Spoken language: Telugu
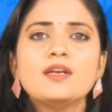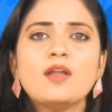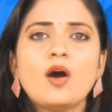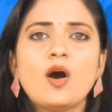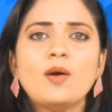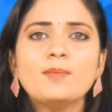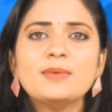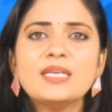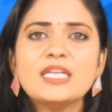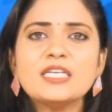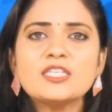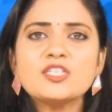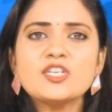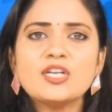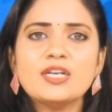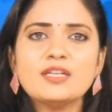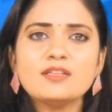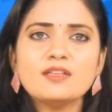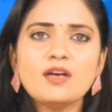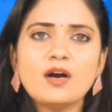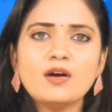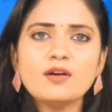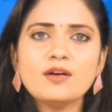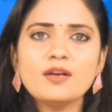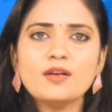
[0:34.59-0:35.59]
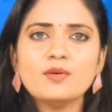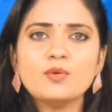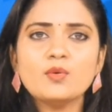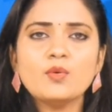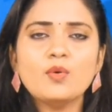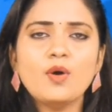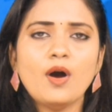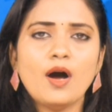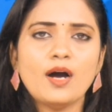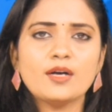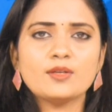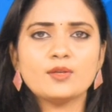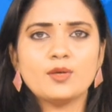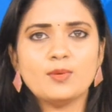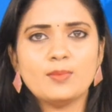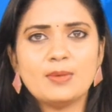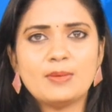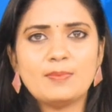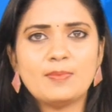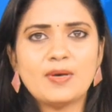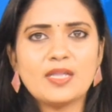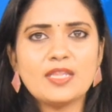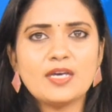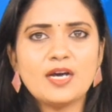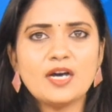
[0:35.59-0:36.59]
నామినేషన్ల దాఖలకు
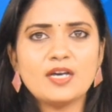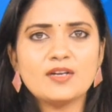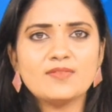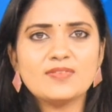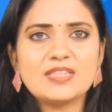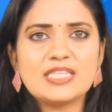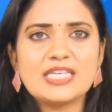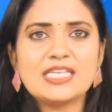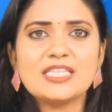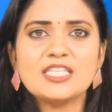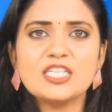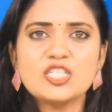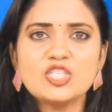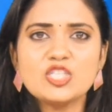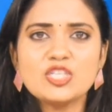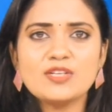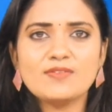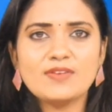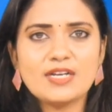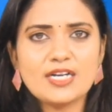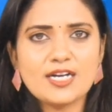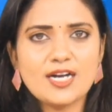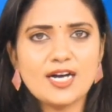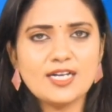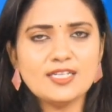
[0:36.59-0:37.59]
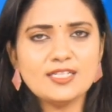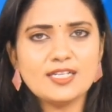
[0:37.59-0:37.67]
అక్టోబర్ పదహారవ తేదీ చివరిగా